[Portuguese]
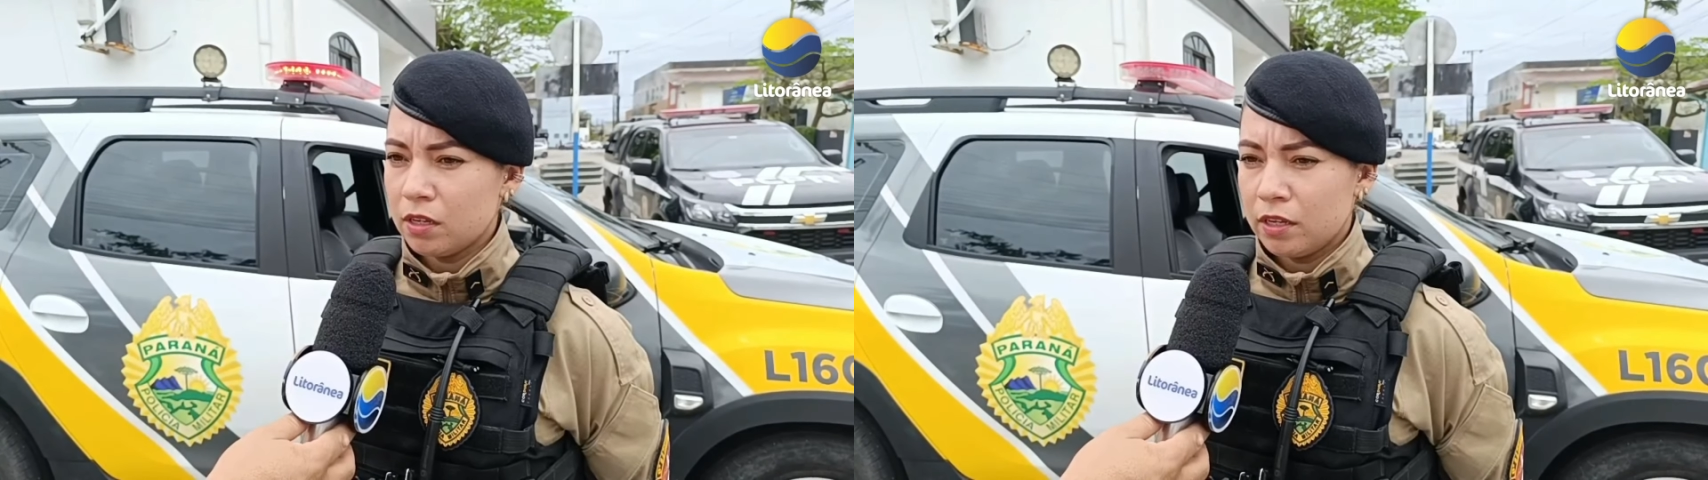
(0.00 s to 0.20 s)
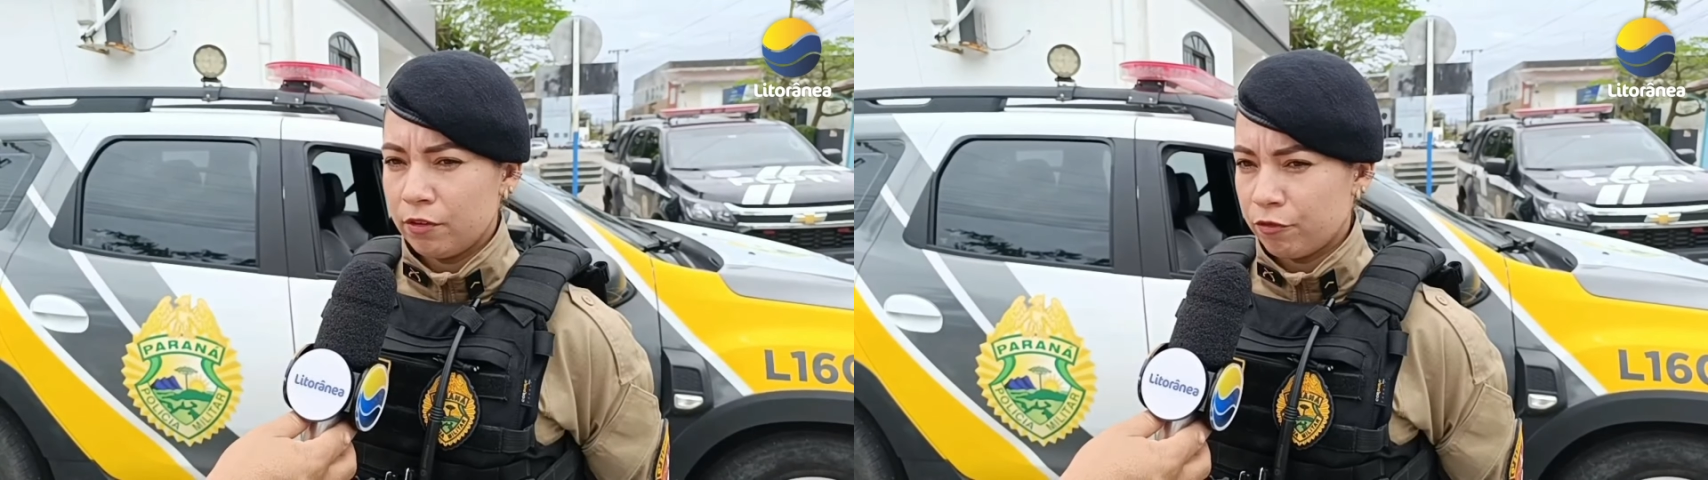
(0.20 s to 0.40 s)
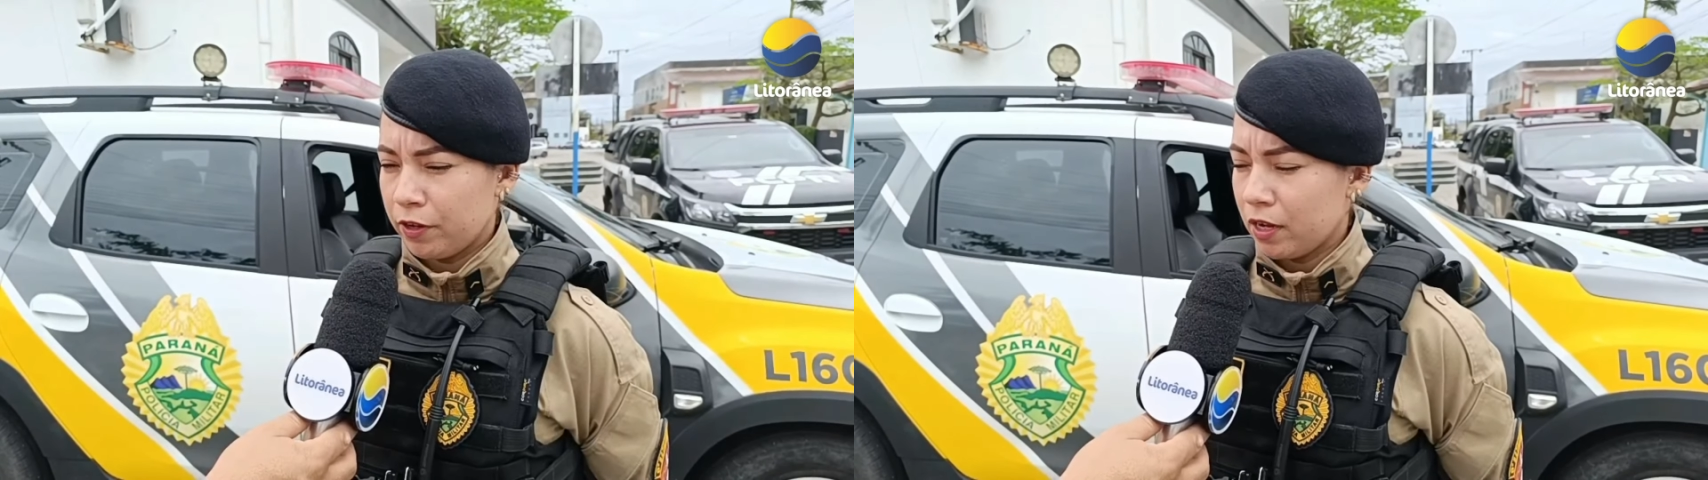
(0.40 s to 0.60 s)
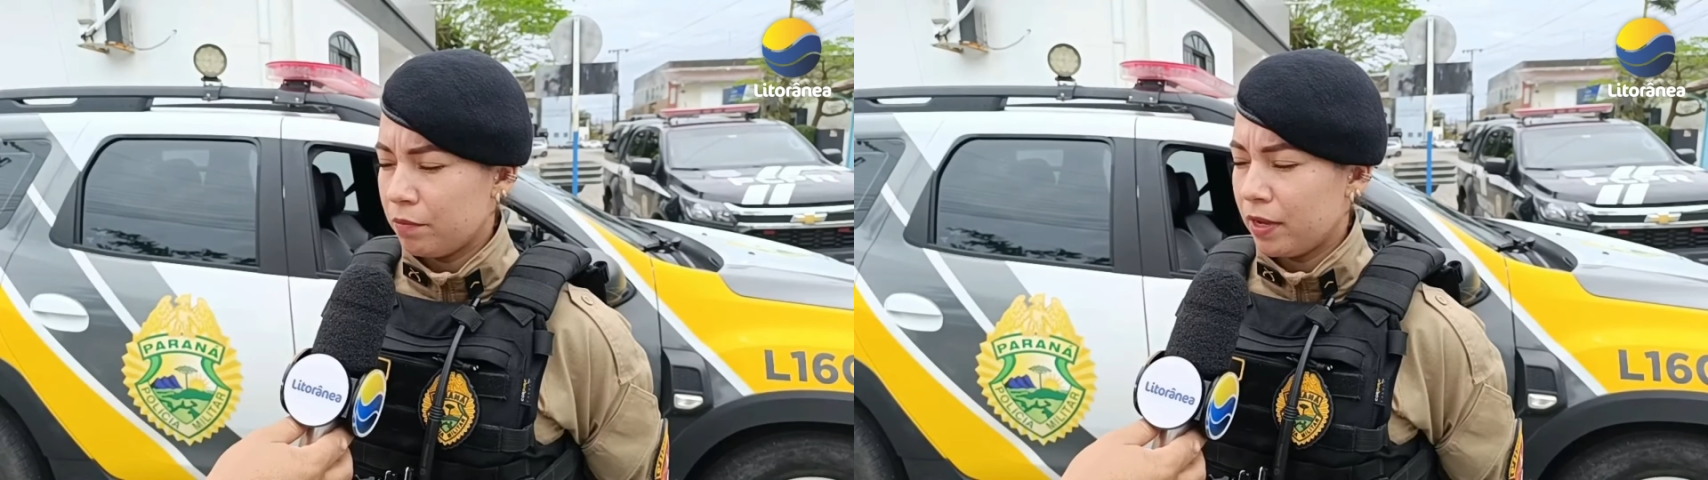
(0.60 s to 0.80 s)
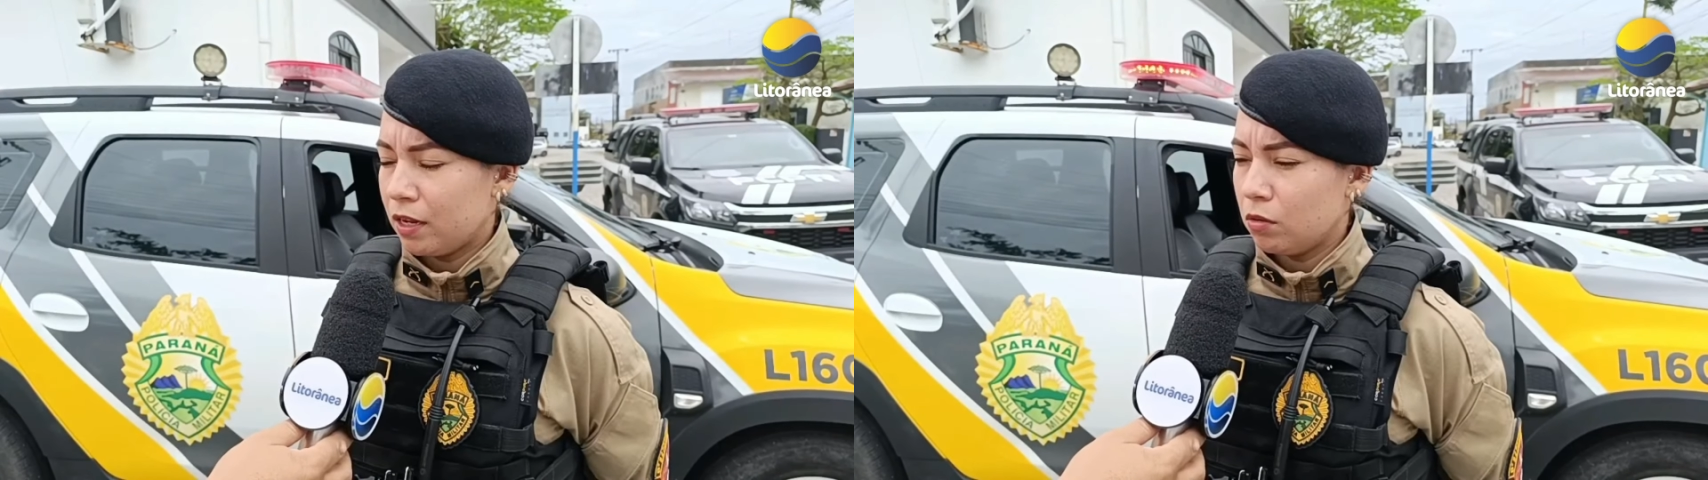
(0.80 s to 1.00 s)
e foi
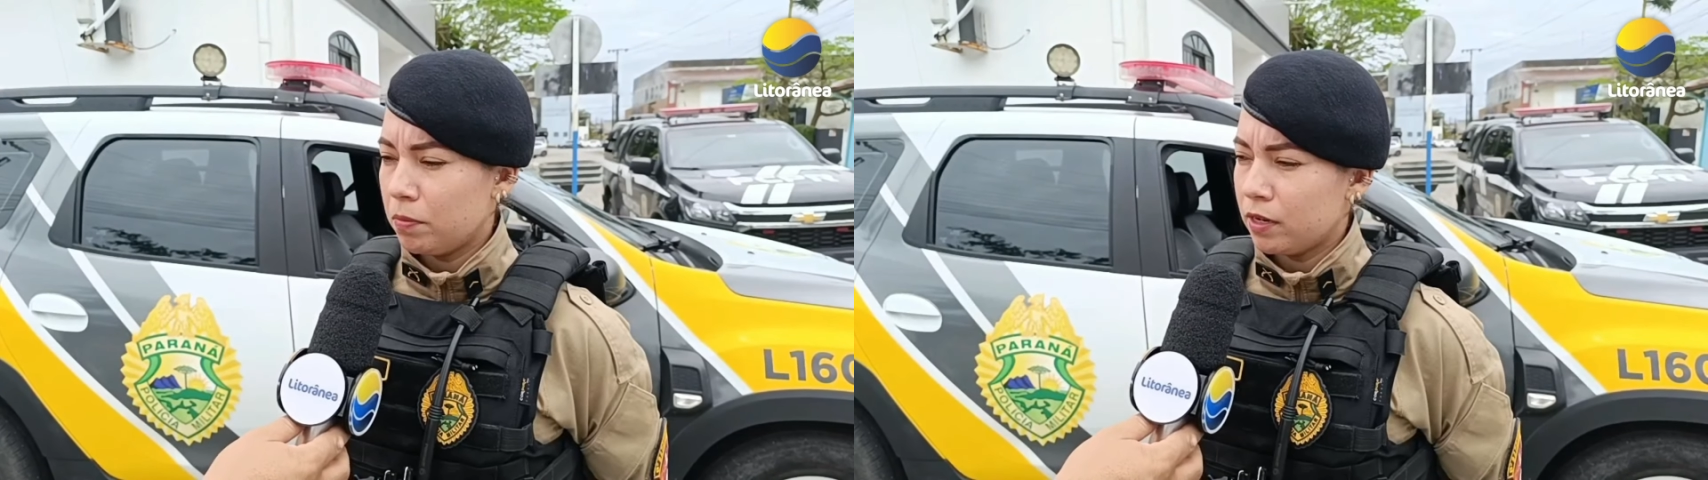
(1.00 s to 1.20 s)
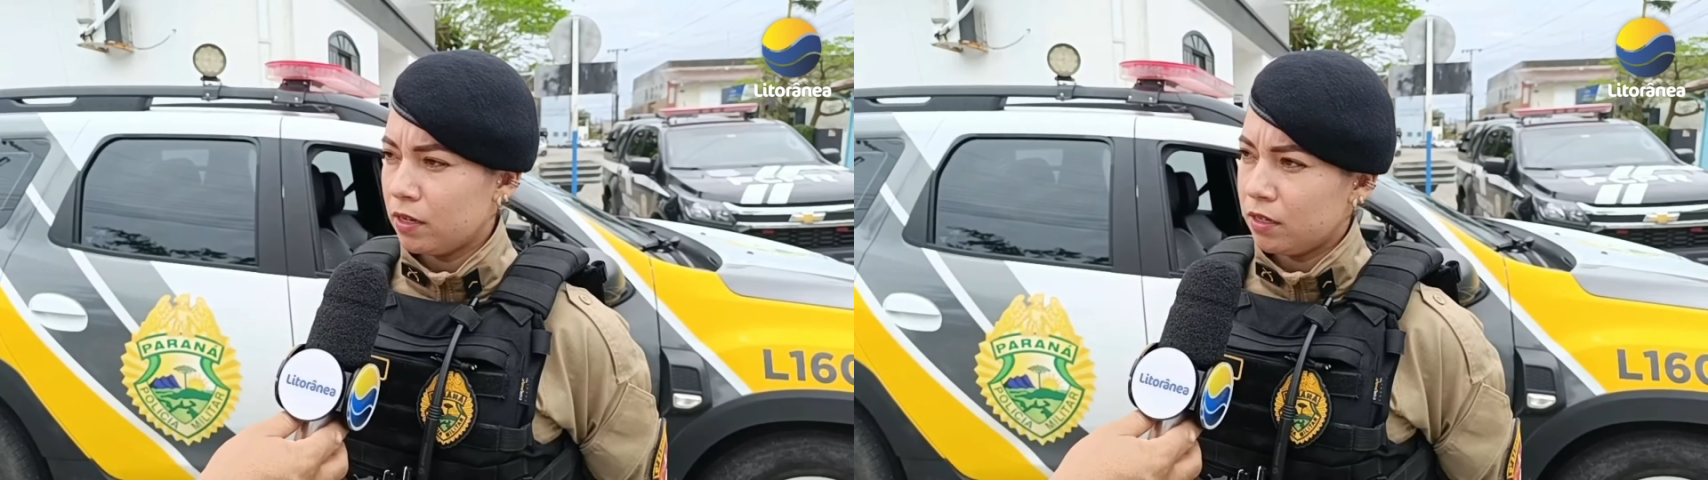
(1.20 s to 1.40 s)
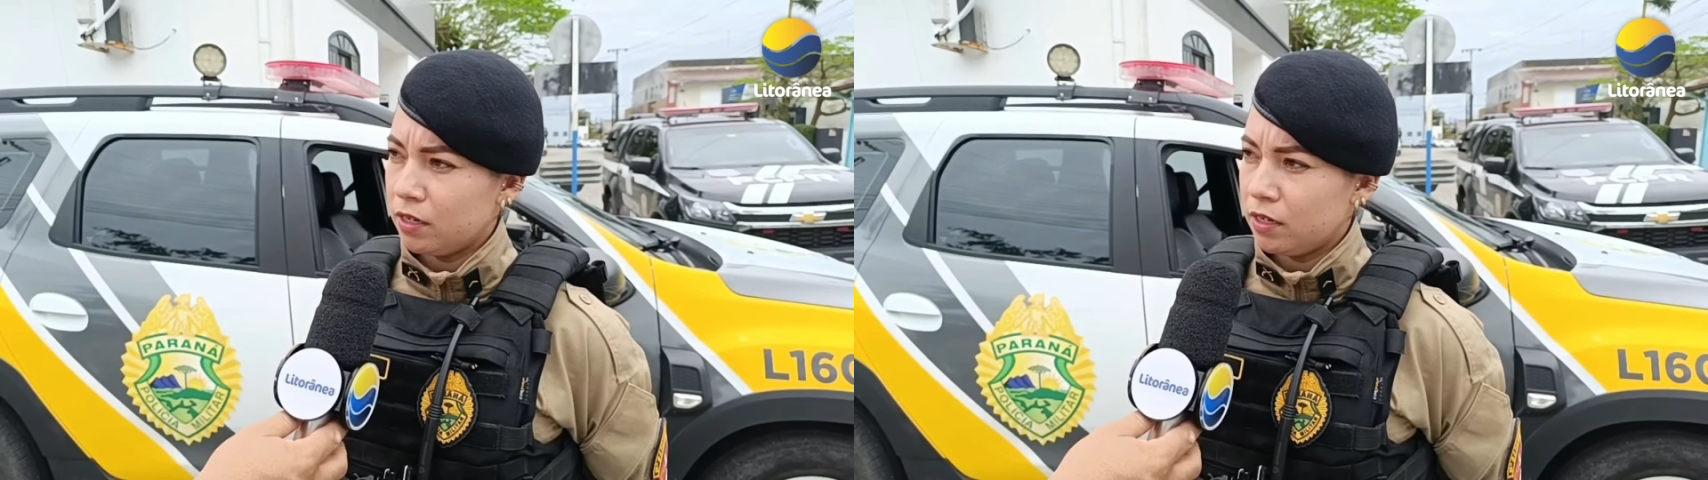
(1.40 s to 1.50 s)
encaminhado para